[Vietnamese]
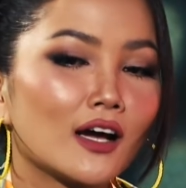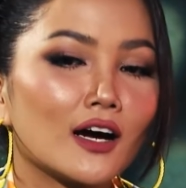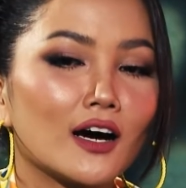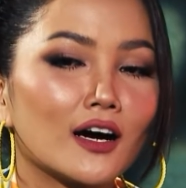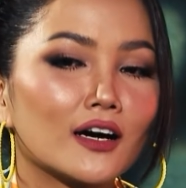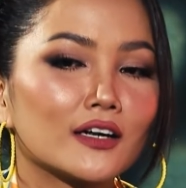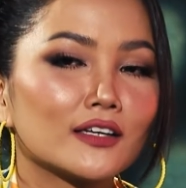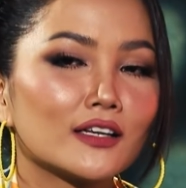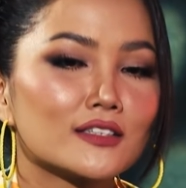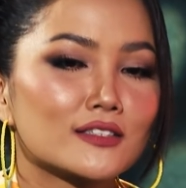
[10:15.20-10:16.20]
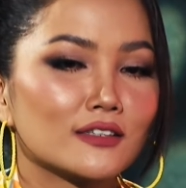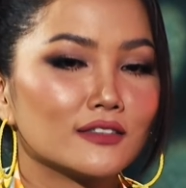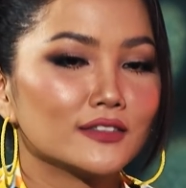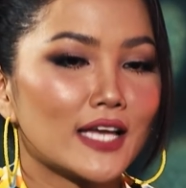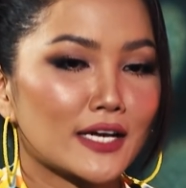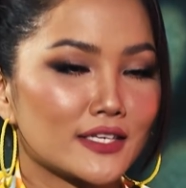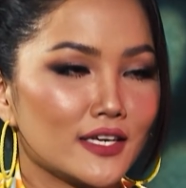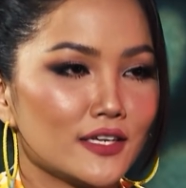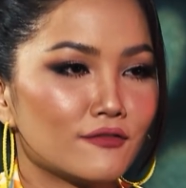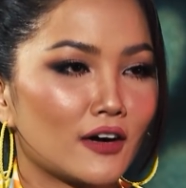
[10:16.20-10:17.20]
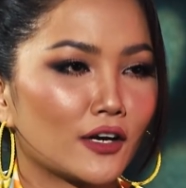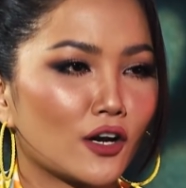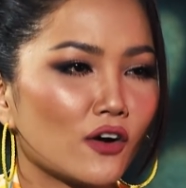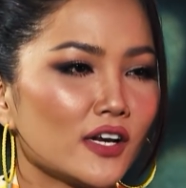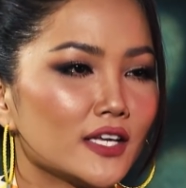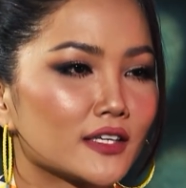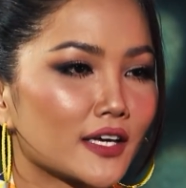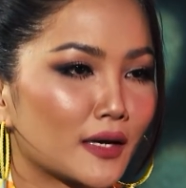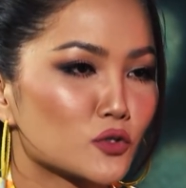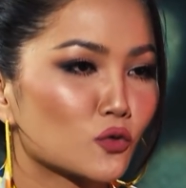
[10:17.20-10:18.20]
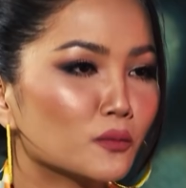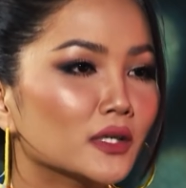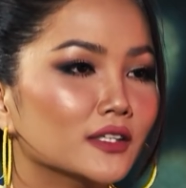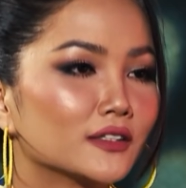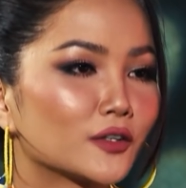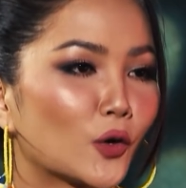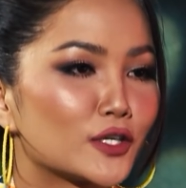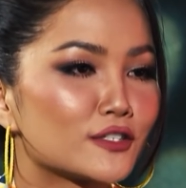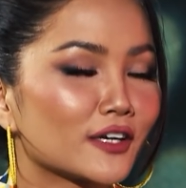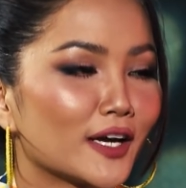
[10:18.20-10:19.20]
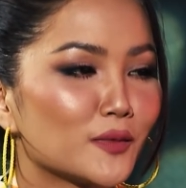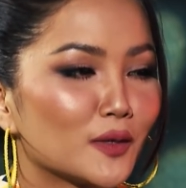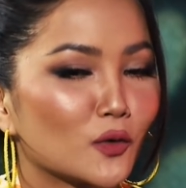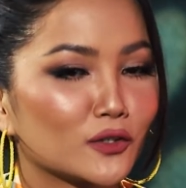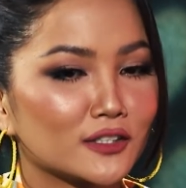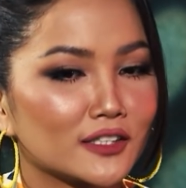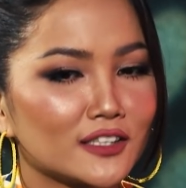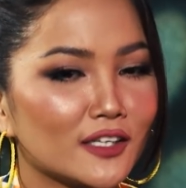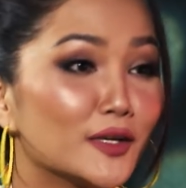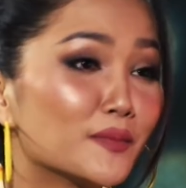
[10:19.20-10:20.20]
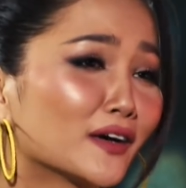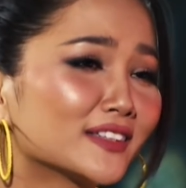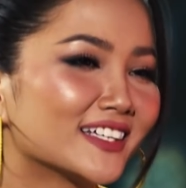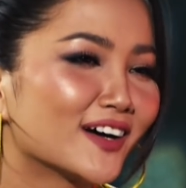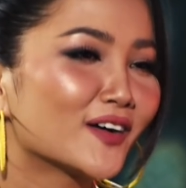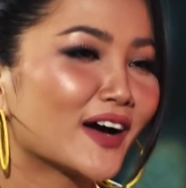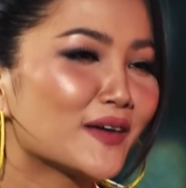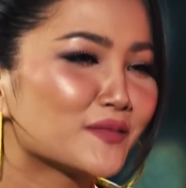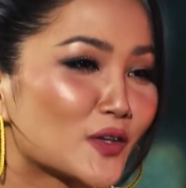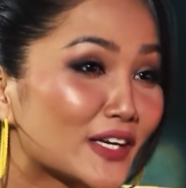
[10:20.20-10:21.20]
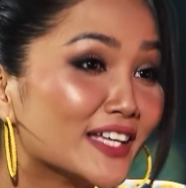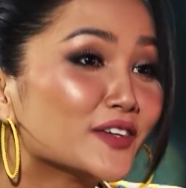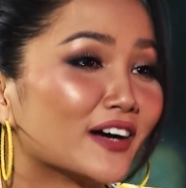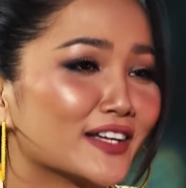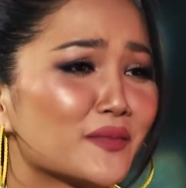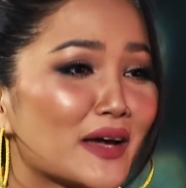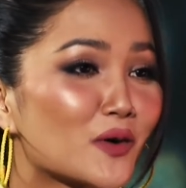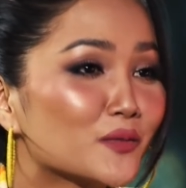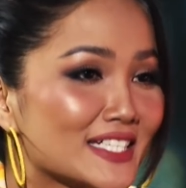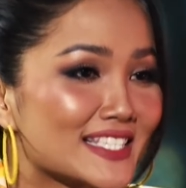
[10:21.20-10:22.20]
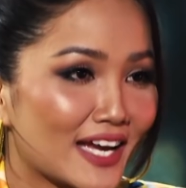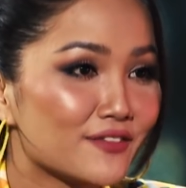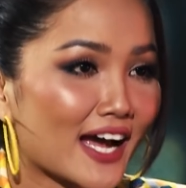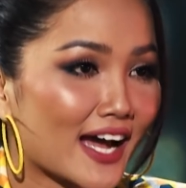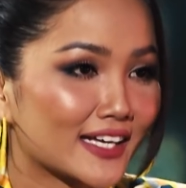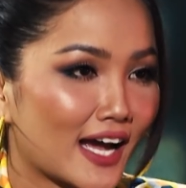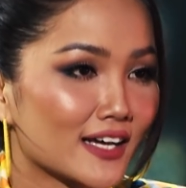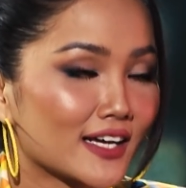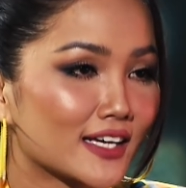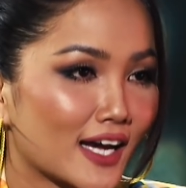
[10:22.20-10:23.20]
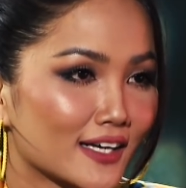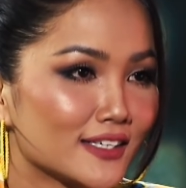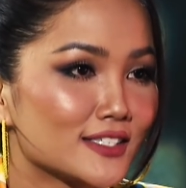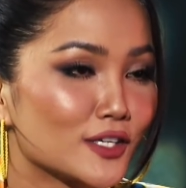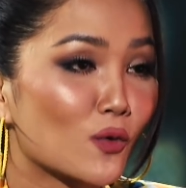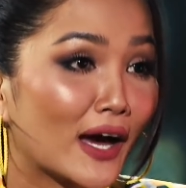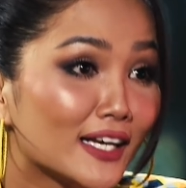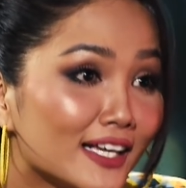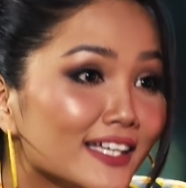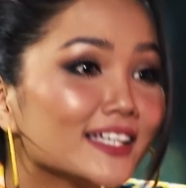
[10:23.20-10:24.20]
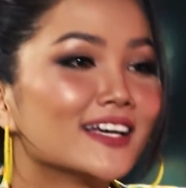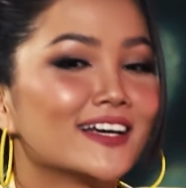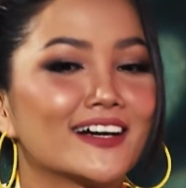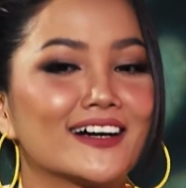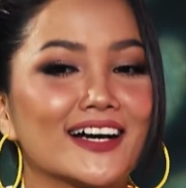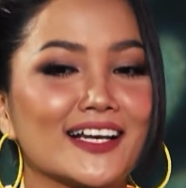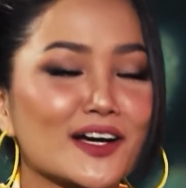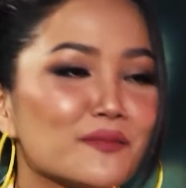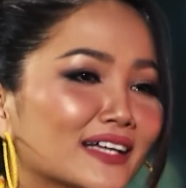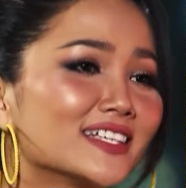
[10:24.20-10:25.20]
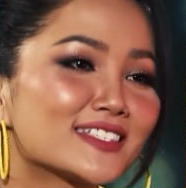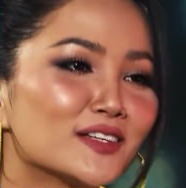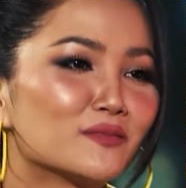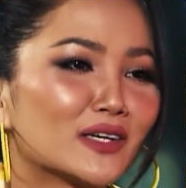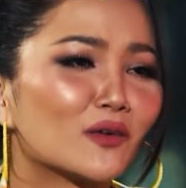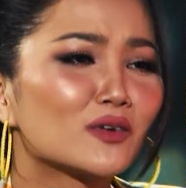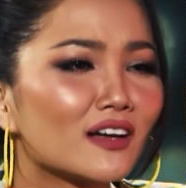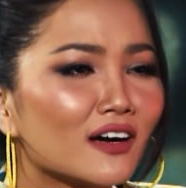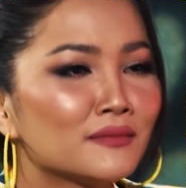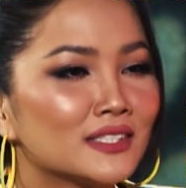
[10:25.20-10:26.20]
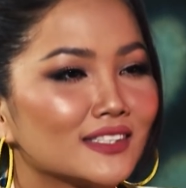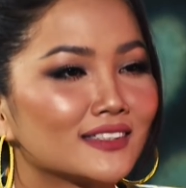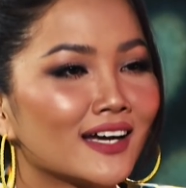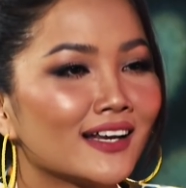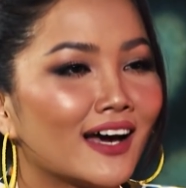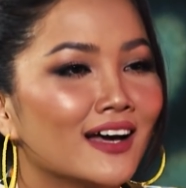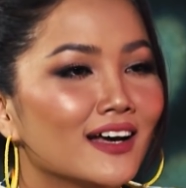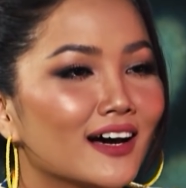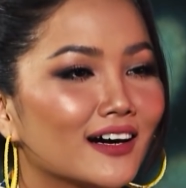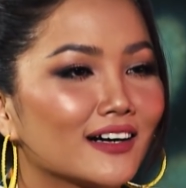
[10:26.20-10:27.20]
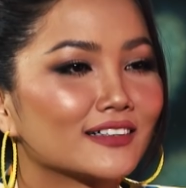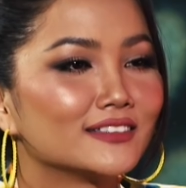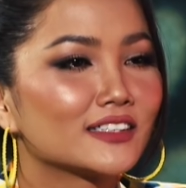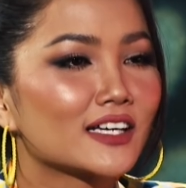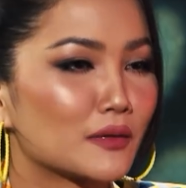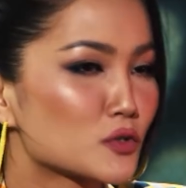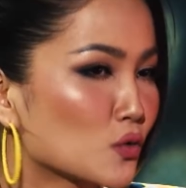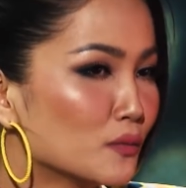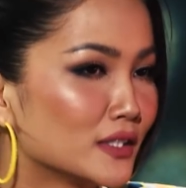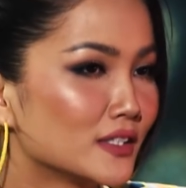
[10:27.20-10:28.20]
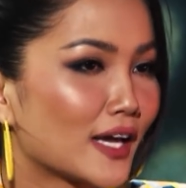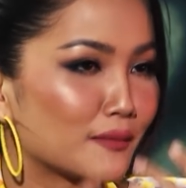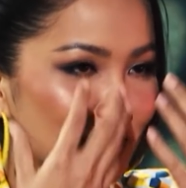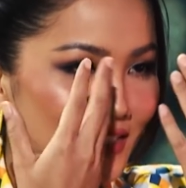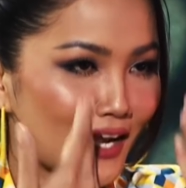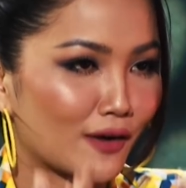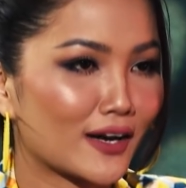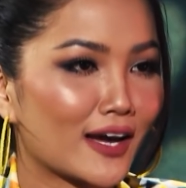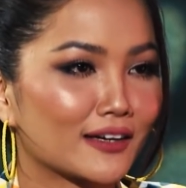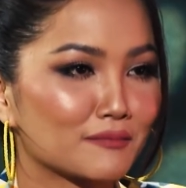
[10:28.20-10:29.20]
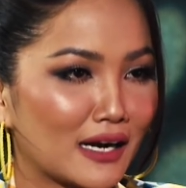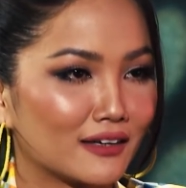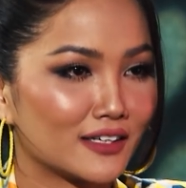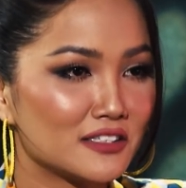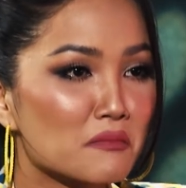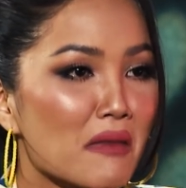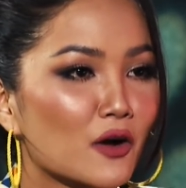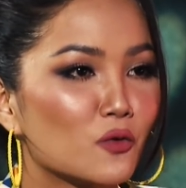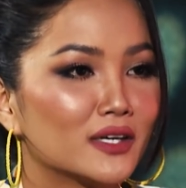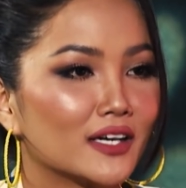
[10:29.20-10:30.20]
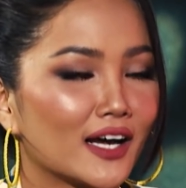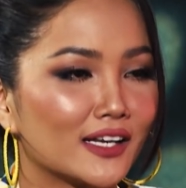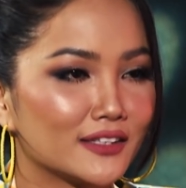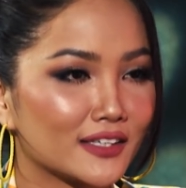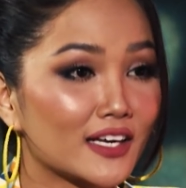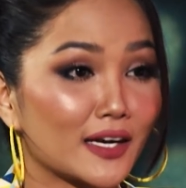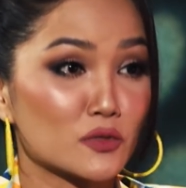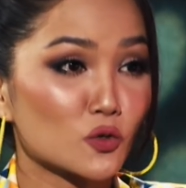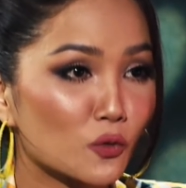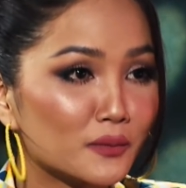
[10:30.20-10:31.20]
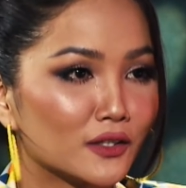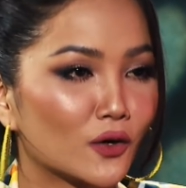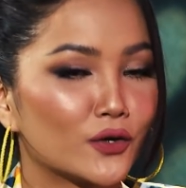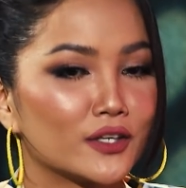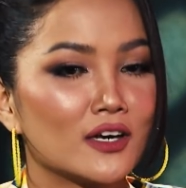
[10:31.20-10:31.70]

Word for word: à, đó là sự dạng dĩ và nói lên cái cảm xúc của mình hồi ừ. trước em là một người cái thời điểm đó thì đó em suy nghĩ như vậy nhưng mà em không chia sẻ với ai cả ừ. ngay cả các anh chị quản lý à, hay là các bạn thí sinh mình không có nói mình chỉ thấy là à, những cái cảm xúc của mình như thế nào mình trào ra bằng ừ. cái nước mắt của mình hay là những cái cảm xúc của mình thôi